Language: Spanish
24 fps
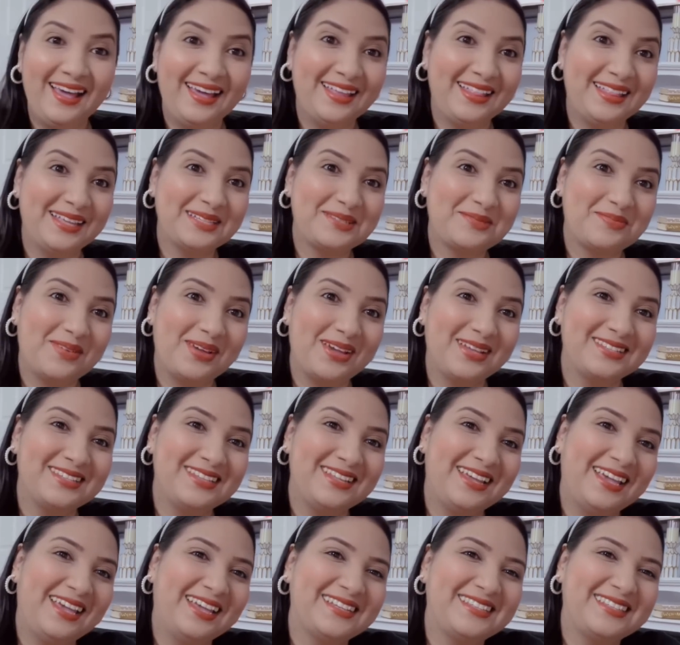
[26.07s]
después
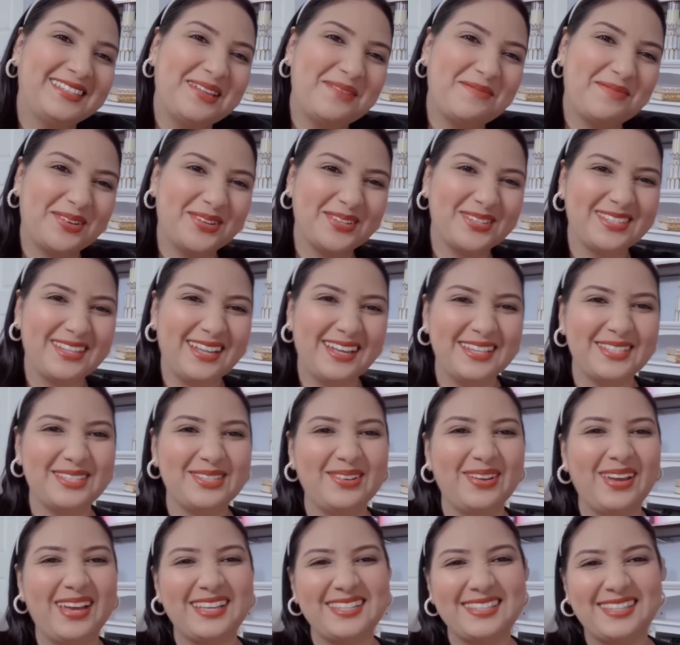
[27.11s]
de este
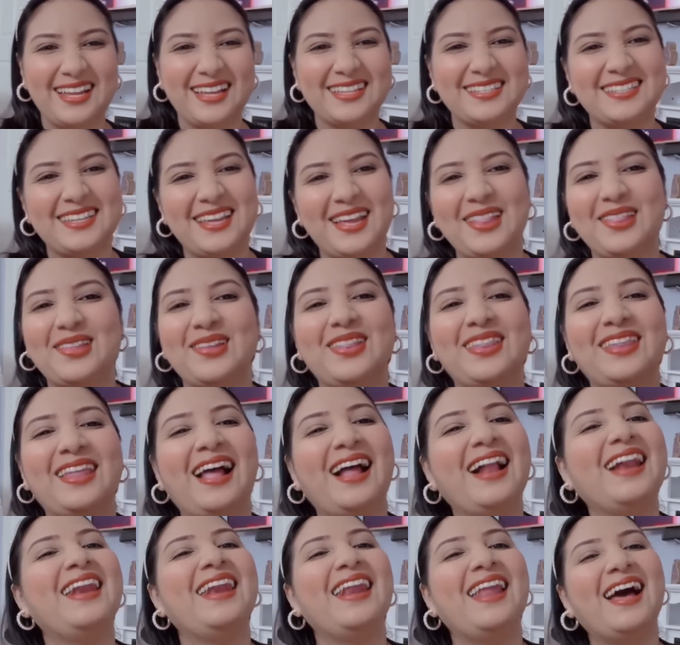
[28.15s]
proceso que está siendo
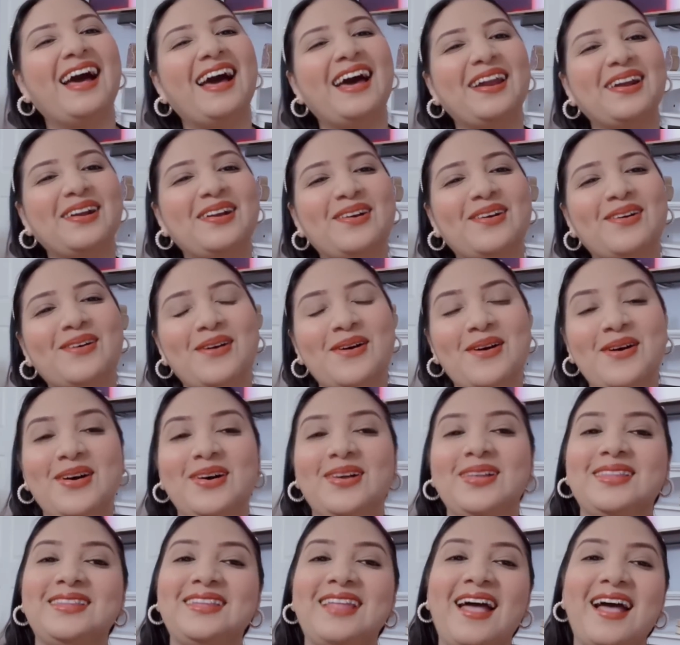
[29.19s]
tan largo,
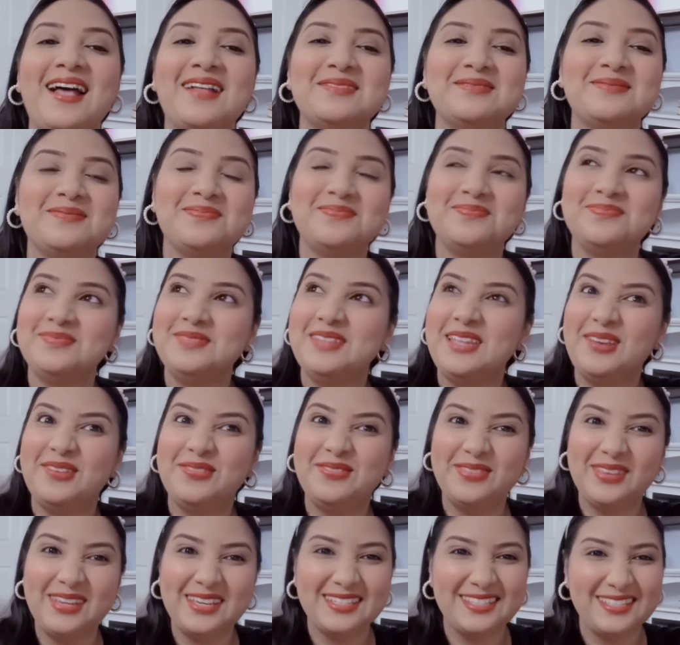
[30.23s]
tan
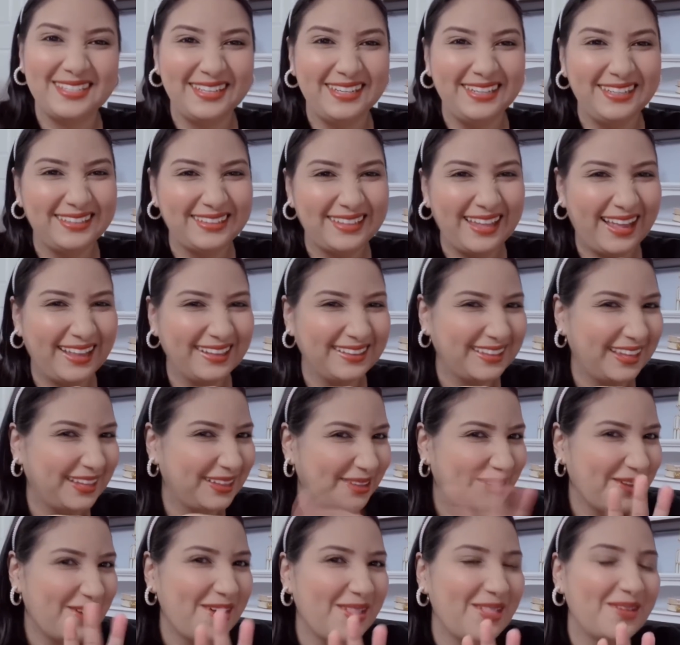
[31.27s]
difícil, tan de
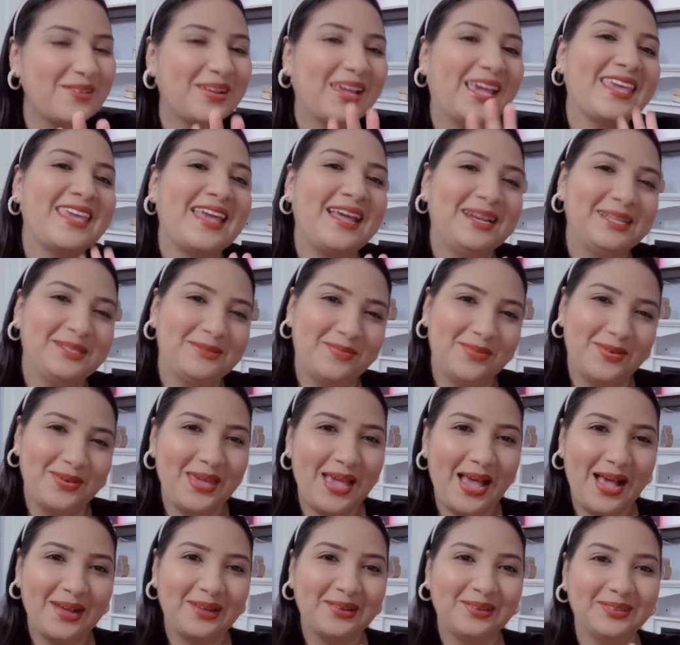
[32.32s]
todo, que ya les voy
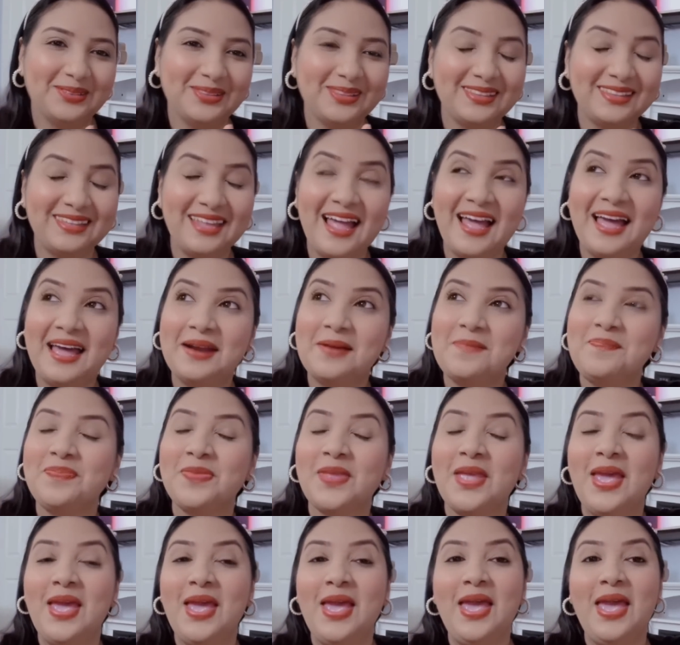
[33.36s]
a contar.
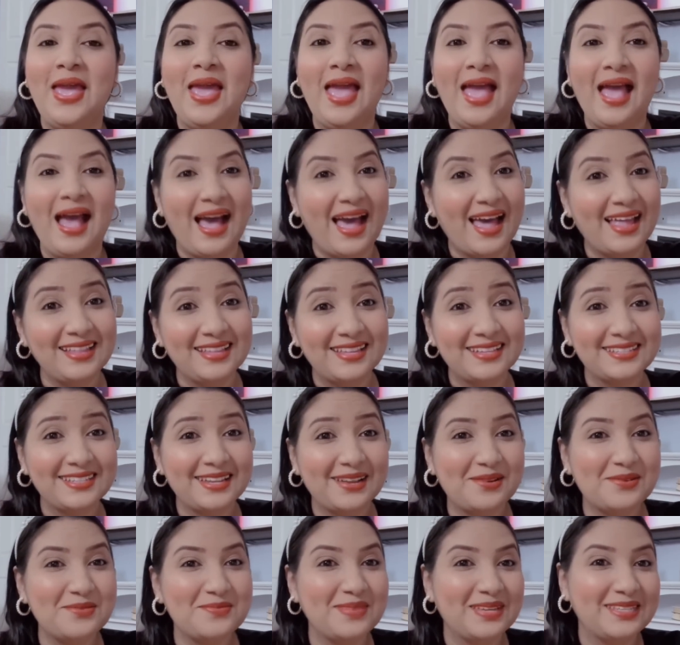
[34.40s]
Antes de
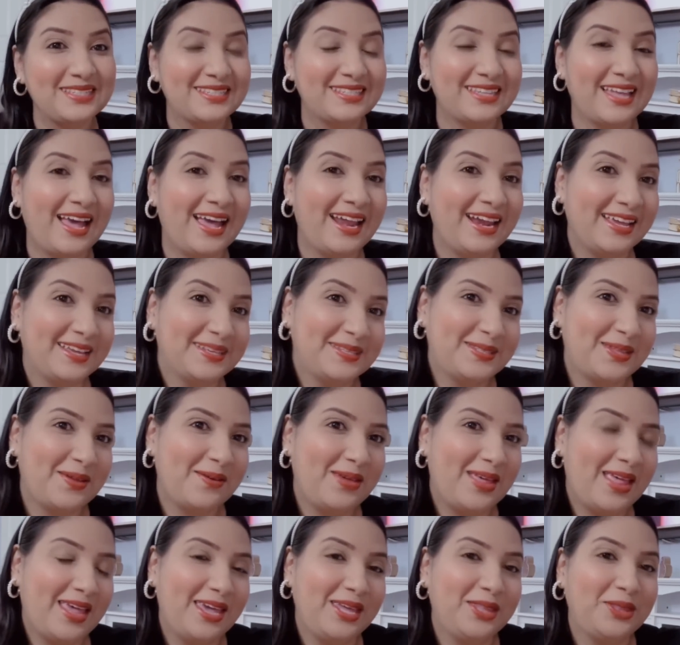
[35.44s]
comenzar este
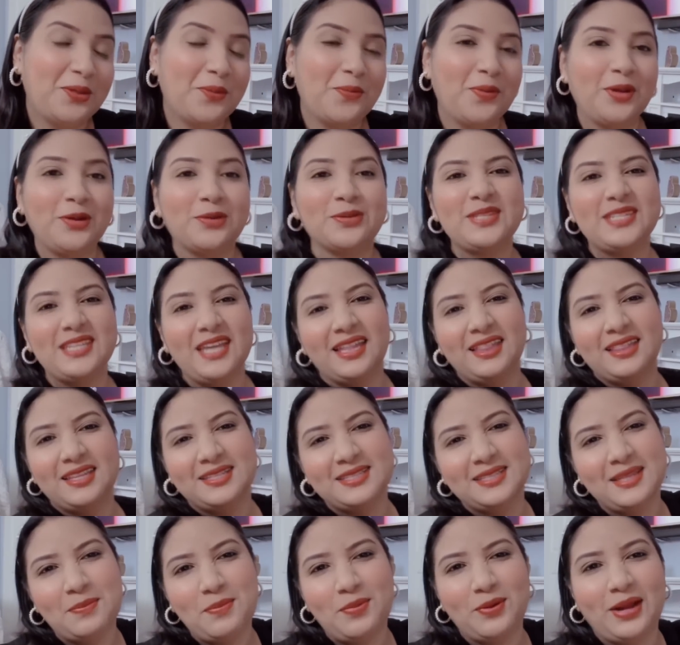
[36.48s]
videito, bueno,
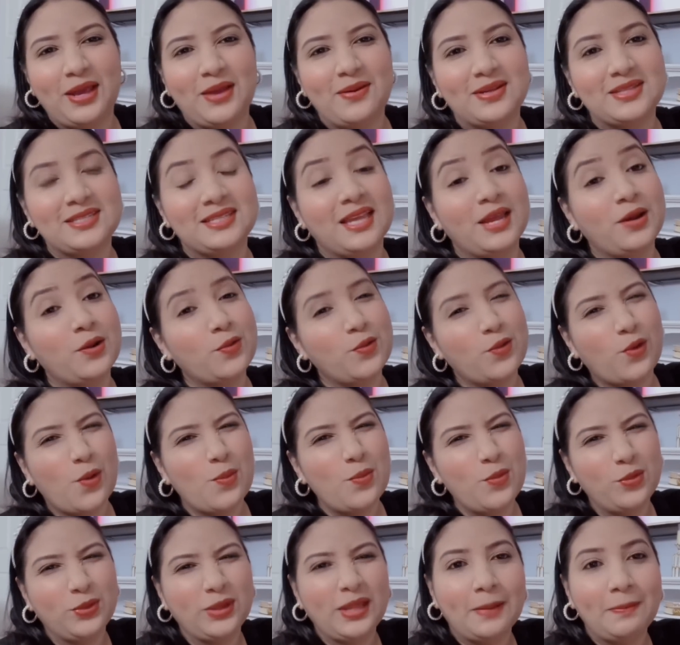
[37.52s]
siéntense porque va a ser
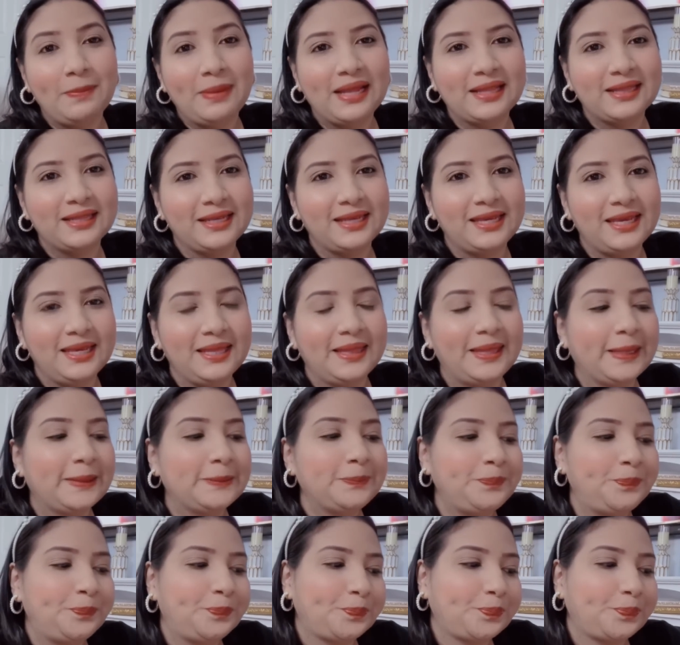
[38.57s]
como una platiquita